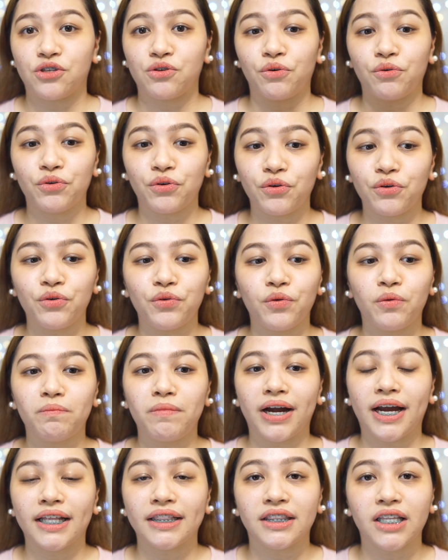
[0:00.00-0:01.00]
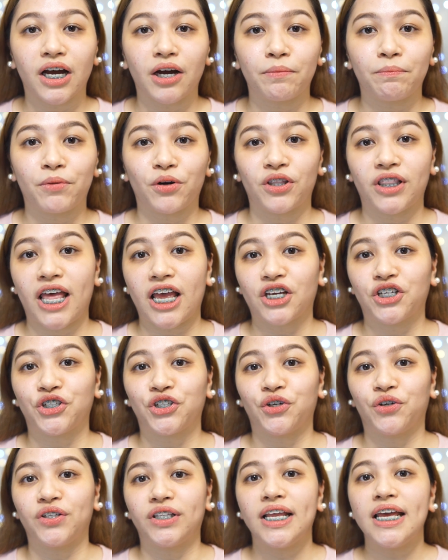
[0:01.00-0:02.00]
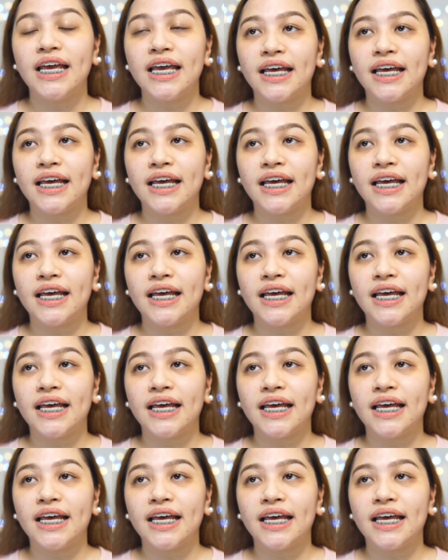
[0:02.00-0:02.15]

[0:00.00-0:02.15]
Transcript: So, yun yung magandang protection